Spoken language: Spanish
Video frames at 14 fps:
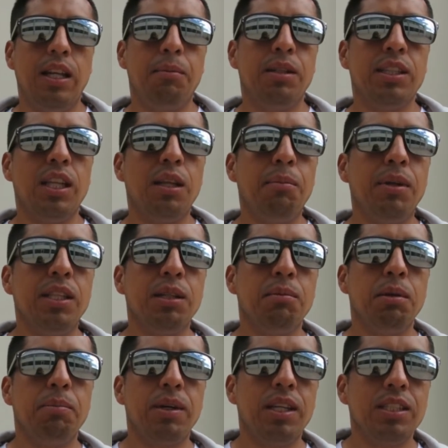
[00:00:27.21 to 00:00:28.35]
Lamentablemente
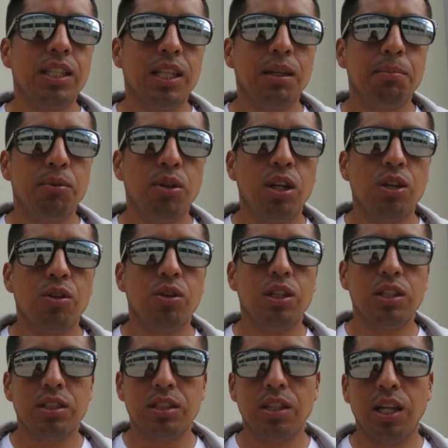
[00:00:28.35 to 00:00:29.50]
me parece que por
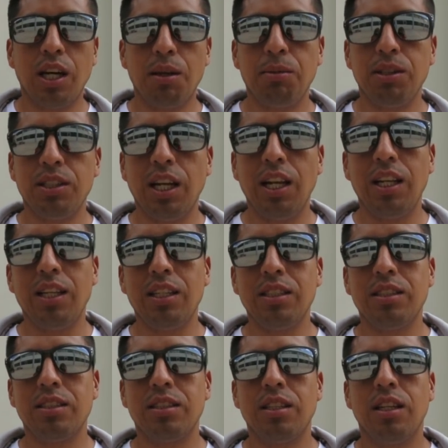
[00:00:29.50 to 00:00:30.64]
errores
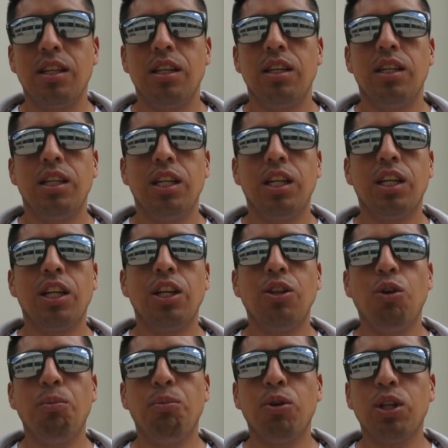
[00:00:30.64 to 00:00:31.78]
arbitrales
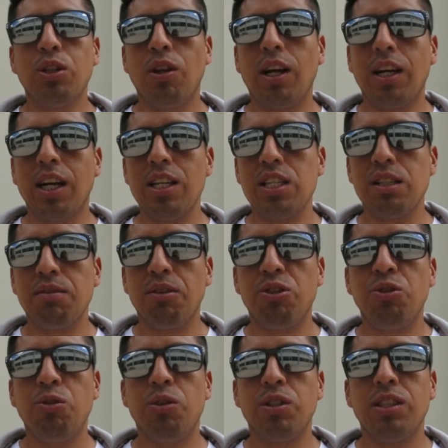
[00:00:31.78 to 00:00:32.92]
inclinó un poquito la cancha a favor
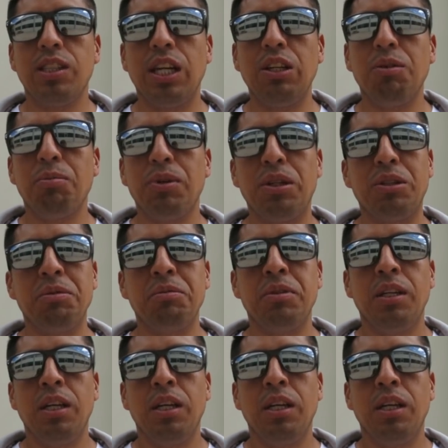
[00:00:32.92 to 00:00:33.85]
del universitario, pero